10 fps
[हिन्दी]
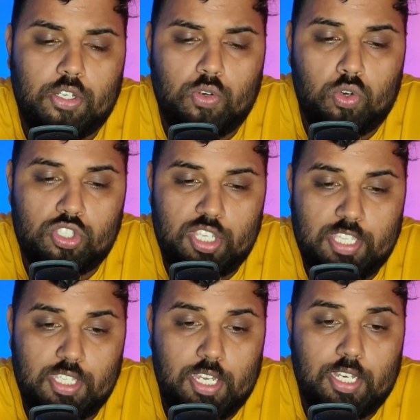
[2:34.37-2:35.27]
नोट
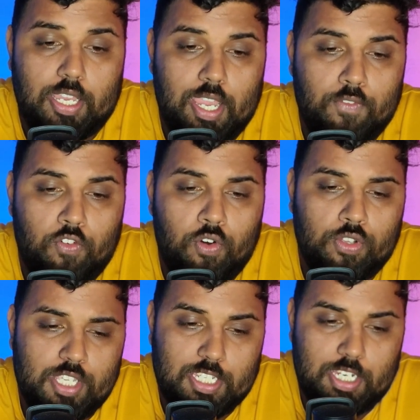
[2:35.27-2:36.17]
चेंज इट अगेन फॉर
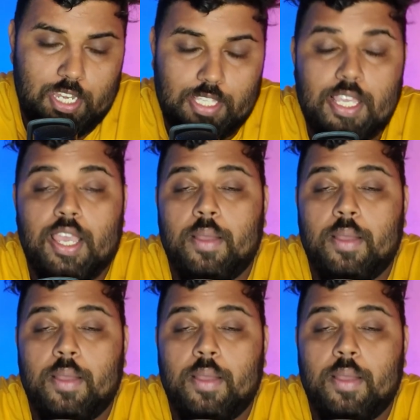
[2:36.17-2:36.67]
सिक्सटी डेज